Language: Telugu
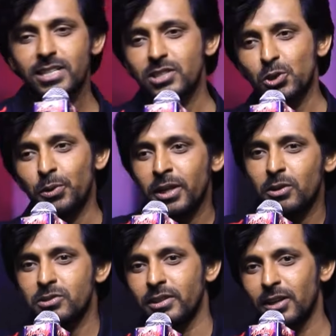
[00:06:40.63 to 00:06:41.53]
షూటింగ్కి
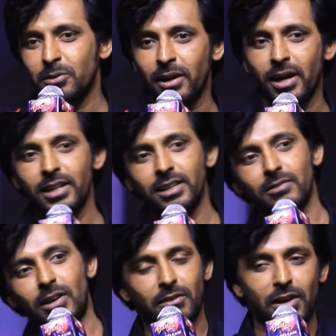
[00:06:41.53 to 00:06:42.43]
వస్తుండే అనుకున్నా కానీ
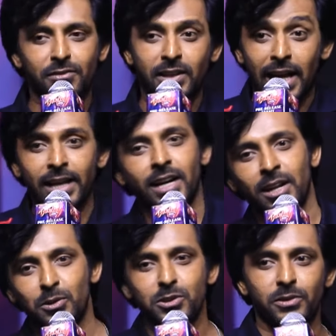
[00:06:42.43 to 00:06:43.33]
వాళ్ళ వైఫ్కి లైన్
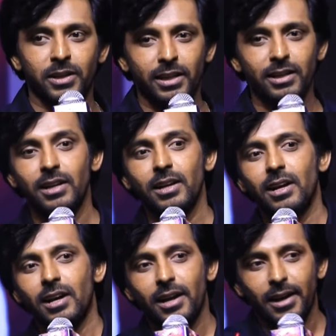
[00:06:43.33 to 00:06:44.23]
వేయడానికి వస్తుండే
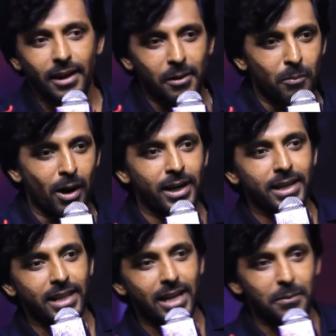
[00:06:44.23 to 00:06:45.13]
మానిటర్
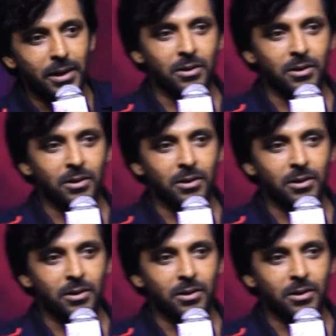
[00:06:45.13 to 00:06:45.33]
దగ్గర పెట్టుకొని